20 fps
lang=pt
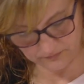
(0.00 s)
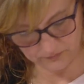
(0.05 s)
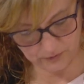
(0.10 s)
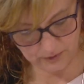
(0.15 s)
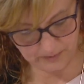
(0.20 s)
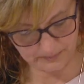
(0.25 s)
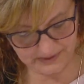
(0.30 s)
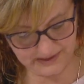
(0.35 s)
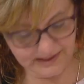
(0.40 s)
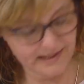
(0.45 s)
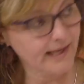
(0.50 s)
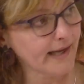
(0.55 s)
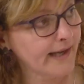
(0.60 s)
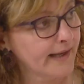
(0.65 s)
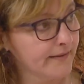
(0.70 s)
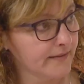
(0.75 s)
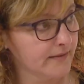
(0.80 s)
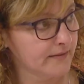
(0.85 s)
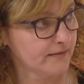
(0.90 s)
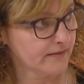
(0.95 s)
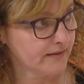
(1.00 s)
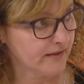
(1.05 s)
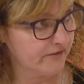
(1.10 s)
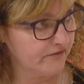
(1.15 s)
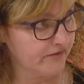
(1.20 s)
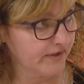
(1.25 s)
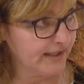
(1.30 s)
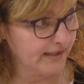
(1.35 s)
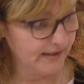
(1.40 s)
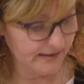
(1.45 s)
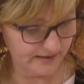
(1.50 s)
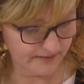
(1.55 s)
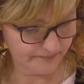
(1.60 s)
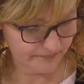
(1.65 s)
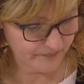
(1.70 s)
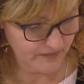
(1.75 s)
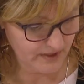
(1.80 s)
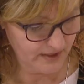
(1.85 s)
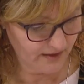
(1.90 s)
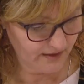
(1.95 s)
vou aplicar na vela, na
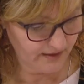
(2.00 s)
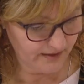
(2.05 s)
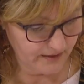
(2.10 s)
vela